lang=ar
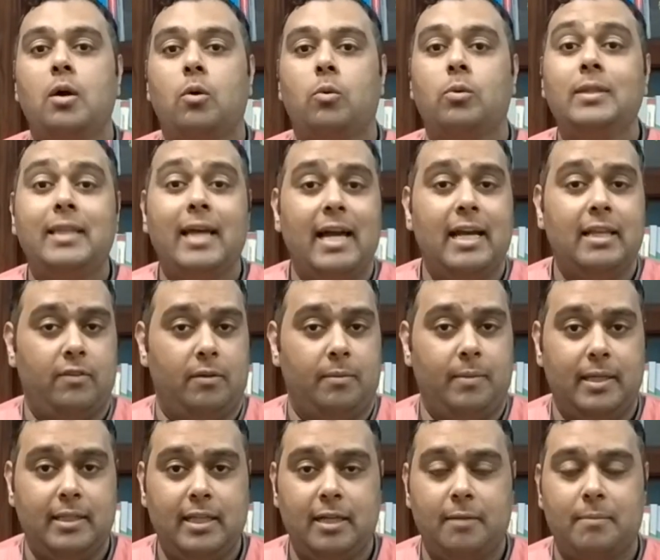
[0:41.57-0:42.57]
وانت قاعد في
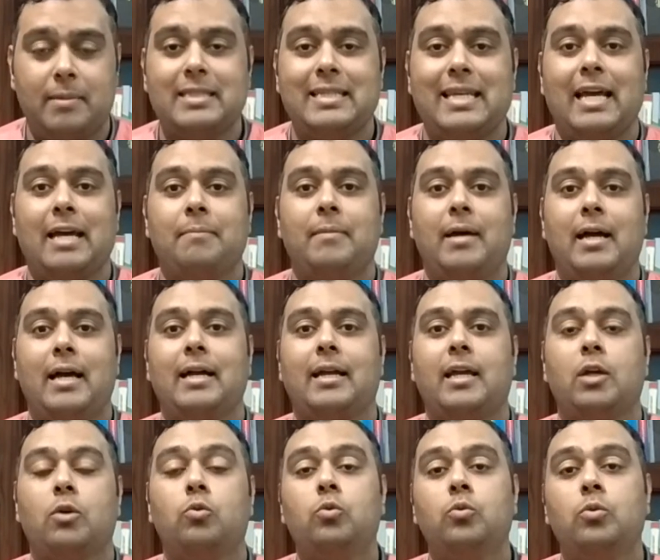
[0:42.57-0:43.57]
بيتك بس اهم حاجه
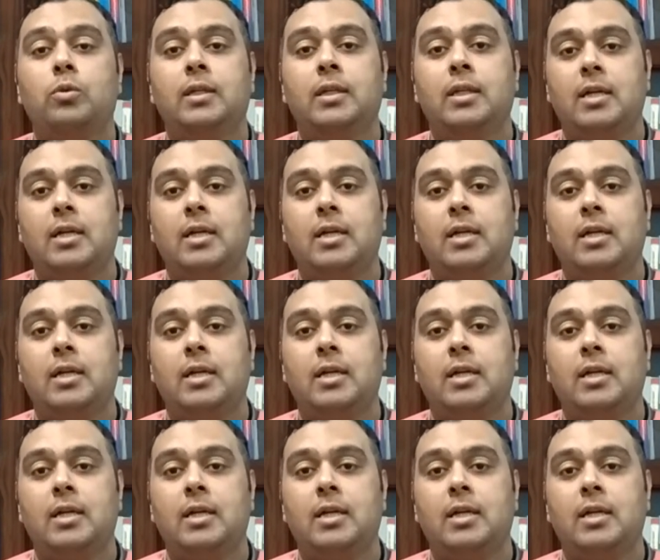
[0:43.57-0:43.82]
يكون